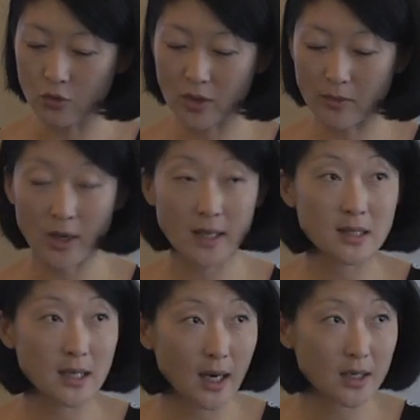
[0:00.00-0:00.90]
Tout d'abord,
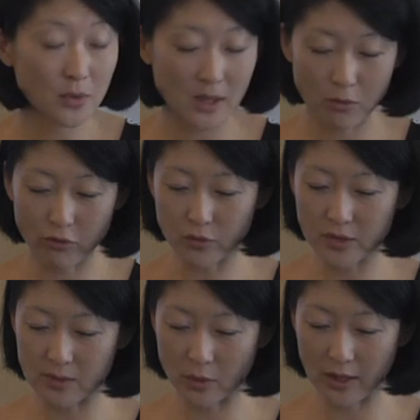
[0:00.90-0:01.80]
l'accélération et
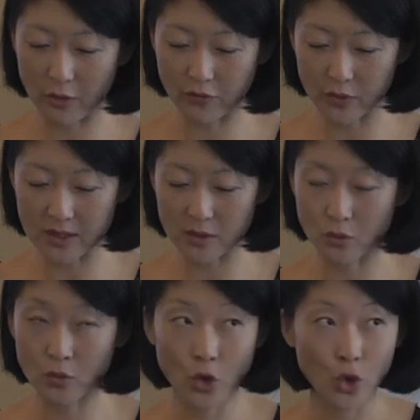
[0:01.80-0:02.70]
l'approfondissement de la
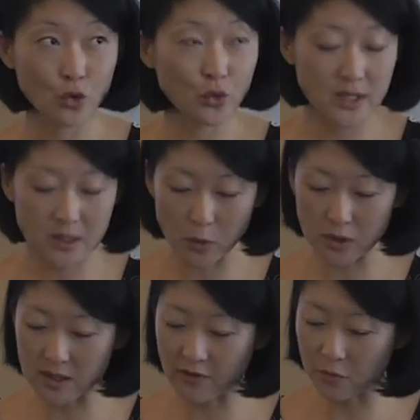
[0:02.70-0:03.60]
refondation du
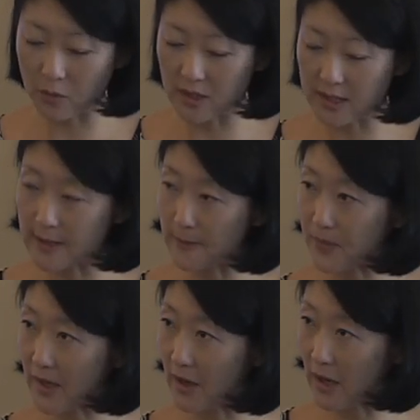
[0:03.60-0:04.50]
dispositif public
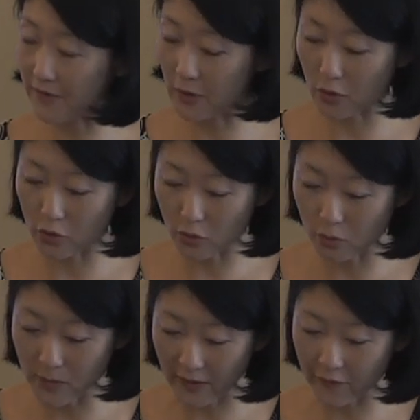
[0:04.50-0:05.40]
afin de le rendre
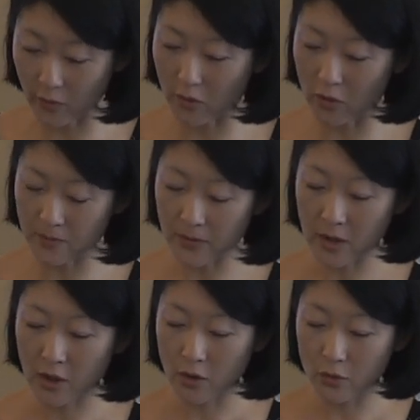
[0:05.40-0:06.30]
plus performant.
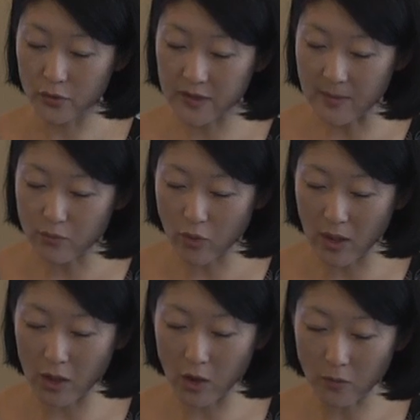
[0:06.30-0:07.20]
Deuxième
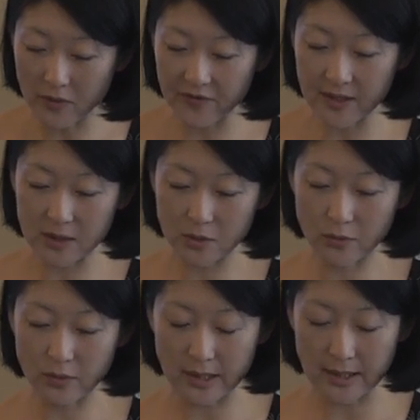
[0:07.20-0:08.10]
point,
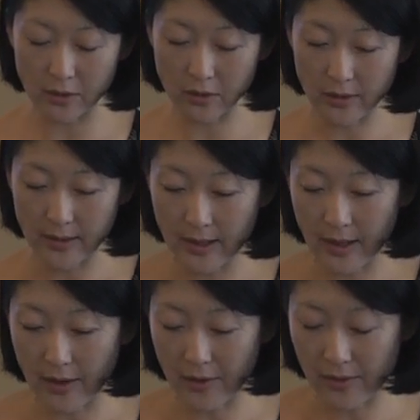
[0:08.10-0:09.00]
l'amplification euh,
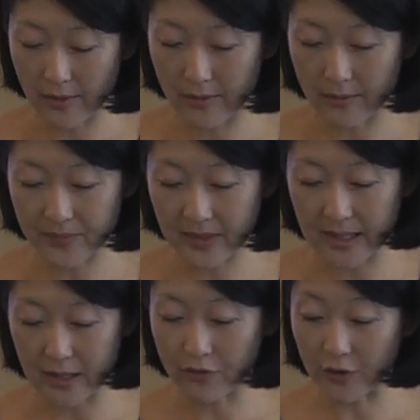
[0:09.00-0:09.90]
euh,
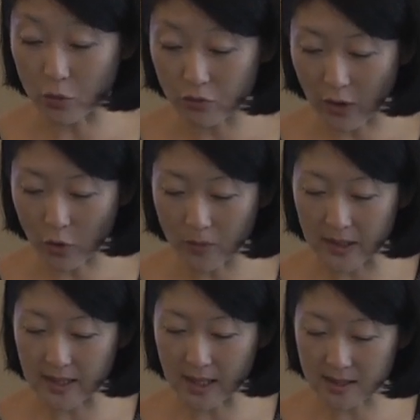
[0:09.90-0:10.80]
et, le fait de pouvoir
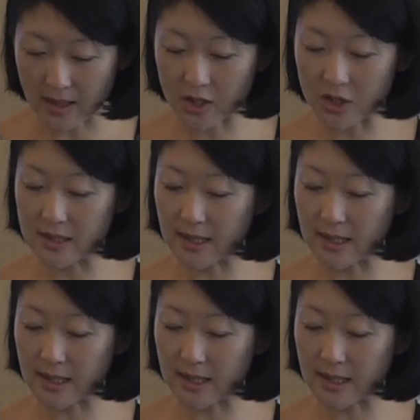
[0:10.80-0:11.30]
compléter la stratégie